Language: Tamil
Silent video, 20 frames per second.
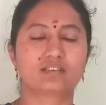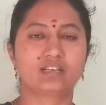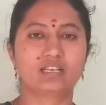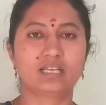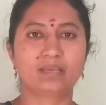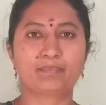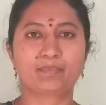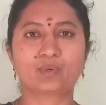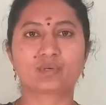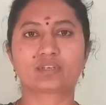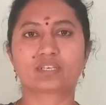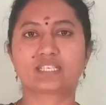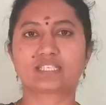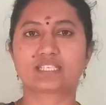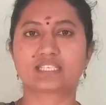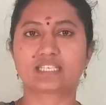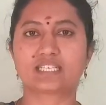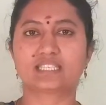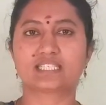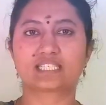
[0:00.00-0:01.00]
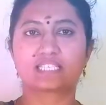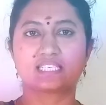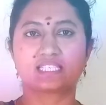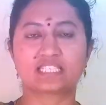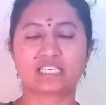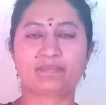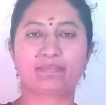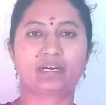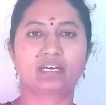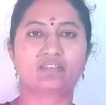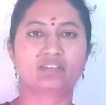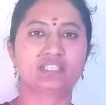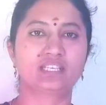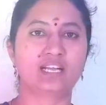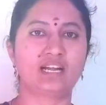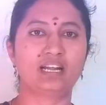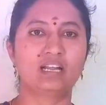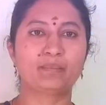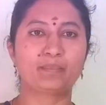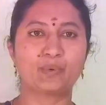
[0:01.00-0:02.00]
இப்போ ரீசெண்டாக இந்த சஞ்சய் பார் வந்து
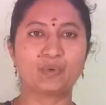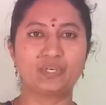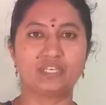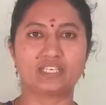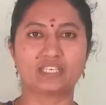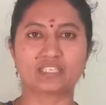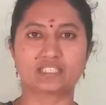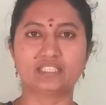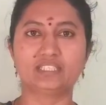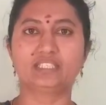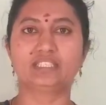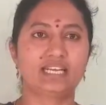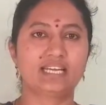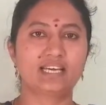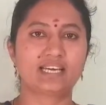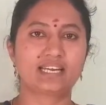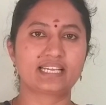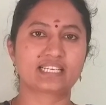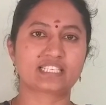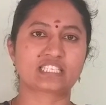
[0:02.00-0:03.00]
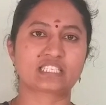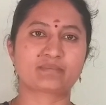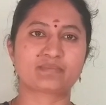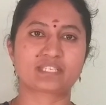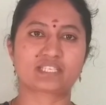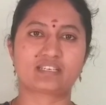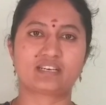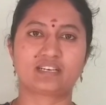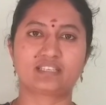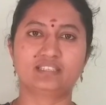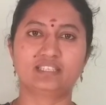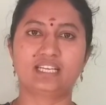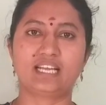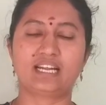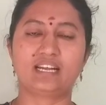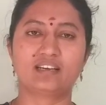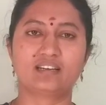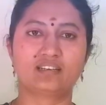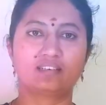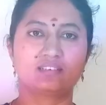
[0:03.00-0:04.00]
நல்லா போயிட்டு இருக்கு என்ஆர்ஐ இருந்து
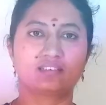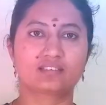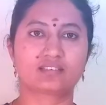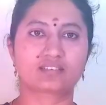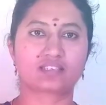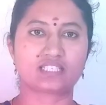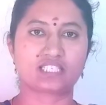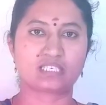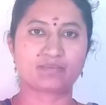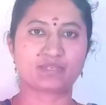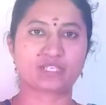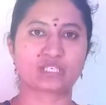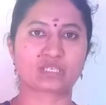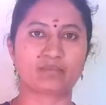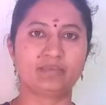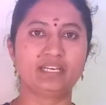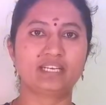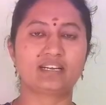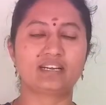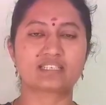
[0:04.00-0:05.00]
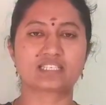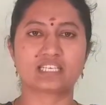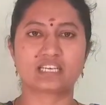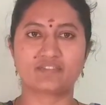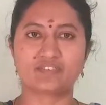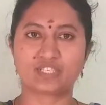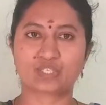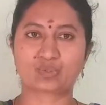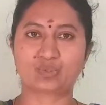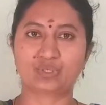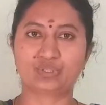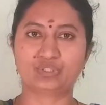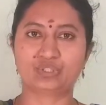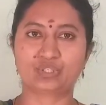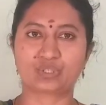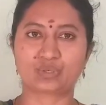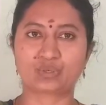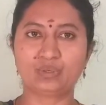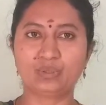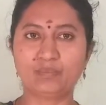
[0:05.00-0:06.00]
எல்லா கஸ்டமர்ஸுக்குமே நல்ல சர்வீஸ்
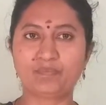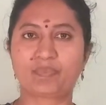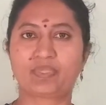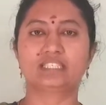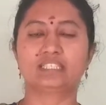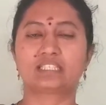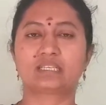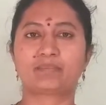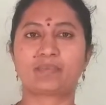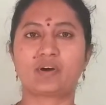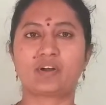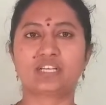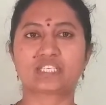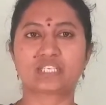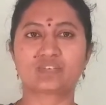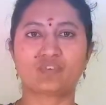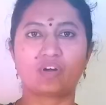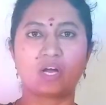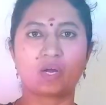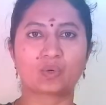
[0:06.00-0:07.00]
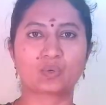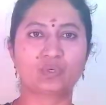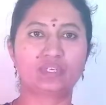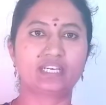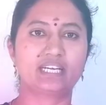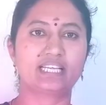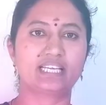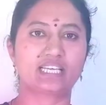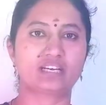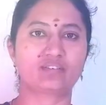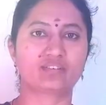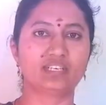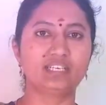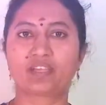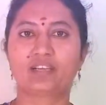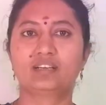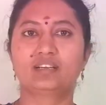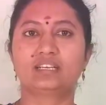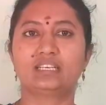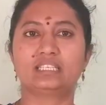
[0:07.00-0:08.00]
கொடுத்துட்டு இருக்கோம் இந்த பாலிசி வாங்கணும்னு நினைக்கிறவங்க
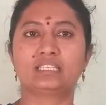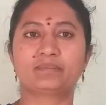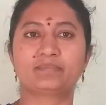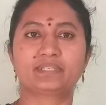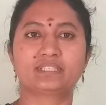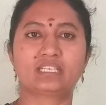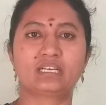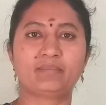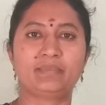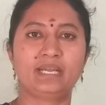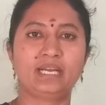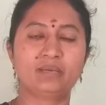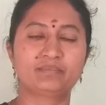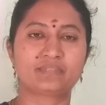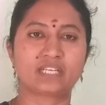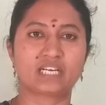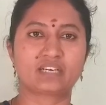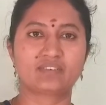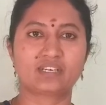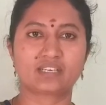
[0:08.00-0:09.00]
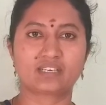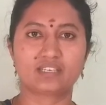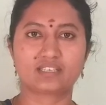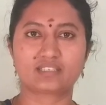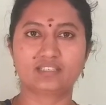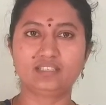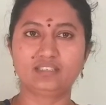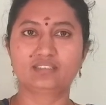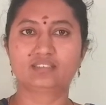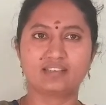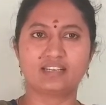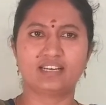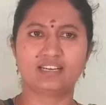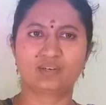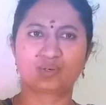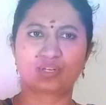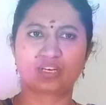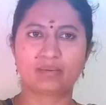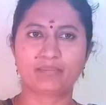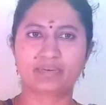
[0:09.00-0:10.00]
இதை பத்தின மேலும் தகவல்களுக்கு
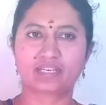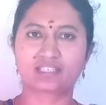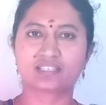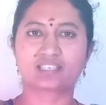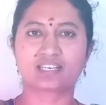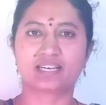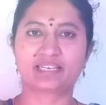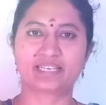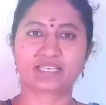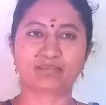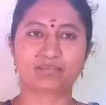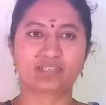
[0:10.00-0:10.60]
என்னோட நம்பருக்கு கான்டாக்ட்